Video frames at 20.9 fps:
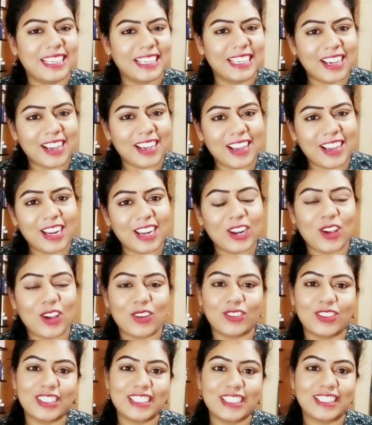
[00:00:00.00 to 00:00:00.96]
ఇంకా
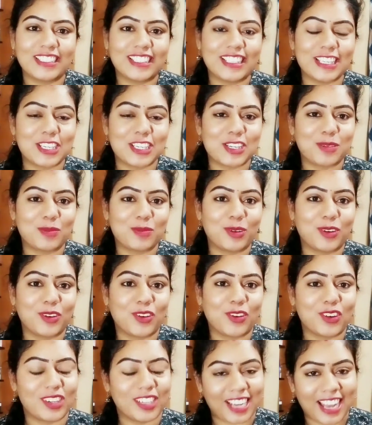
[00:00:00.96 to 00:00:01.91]
నాన్ వెజ్ అంటే ఇష్టం
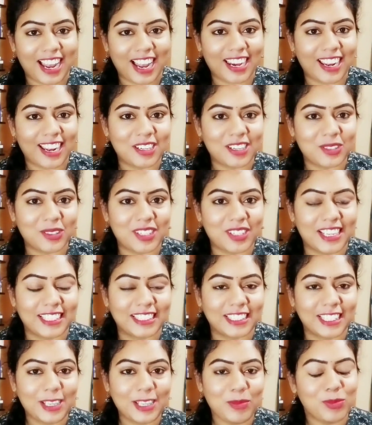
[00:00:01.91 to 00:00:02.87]
ఉన్న వాళ్ళు నాలాంటి వాళ్ళు
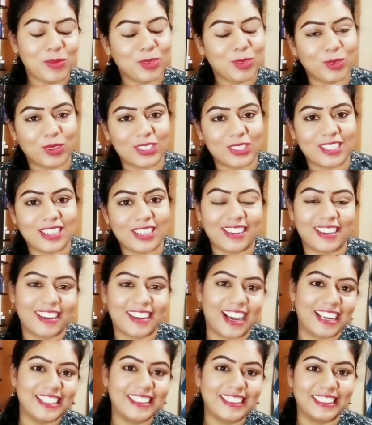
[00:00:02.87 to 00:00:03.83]
అయితే
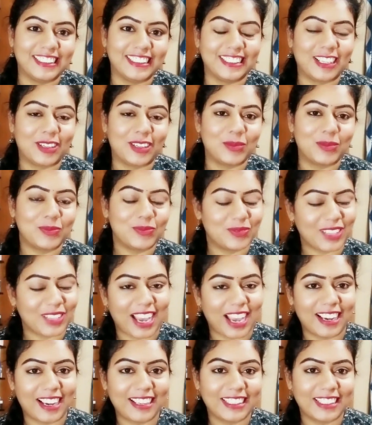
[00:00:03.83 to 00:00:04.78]
దోశలకు కానీ తింటారు
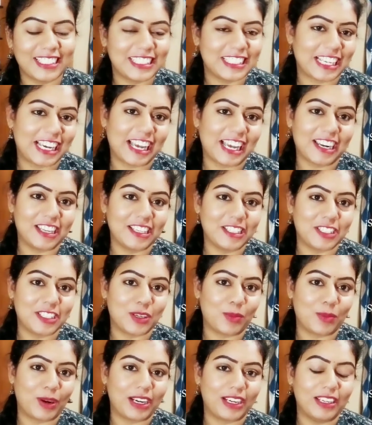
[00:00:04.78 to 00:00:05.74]
నాకైతే చాలా
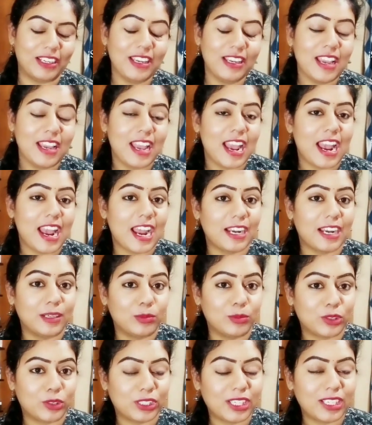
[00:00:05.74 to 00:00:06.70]
ఇష్టం అండి
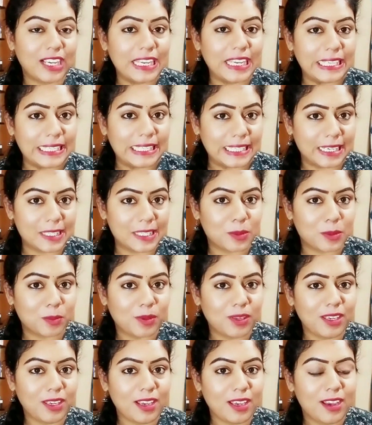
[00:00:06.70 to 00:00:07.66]
అండ్ ముఖ్యంగా ఈ
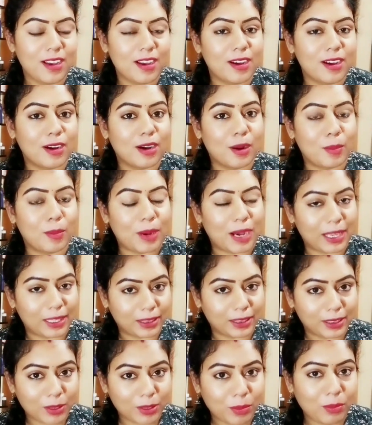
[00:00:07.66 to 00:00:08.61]
రెసిపీ మా
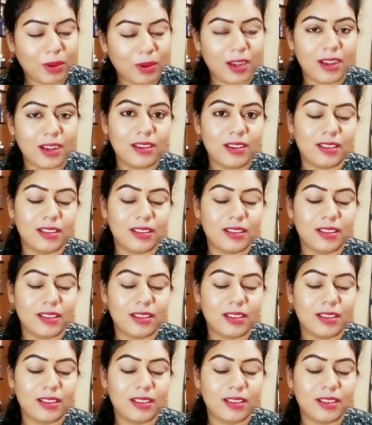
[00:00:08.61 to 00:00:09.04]
అత్తమ్మ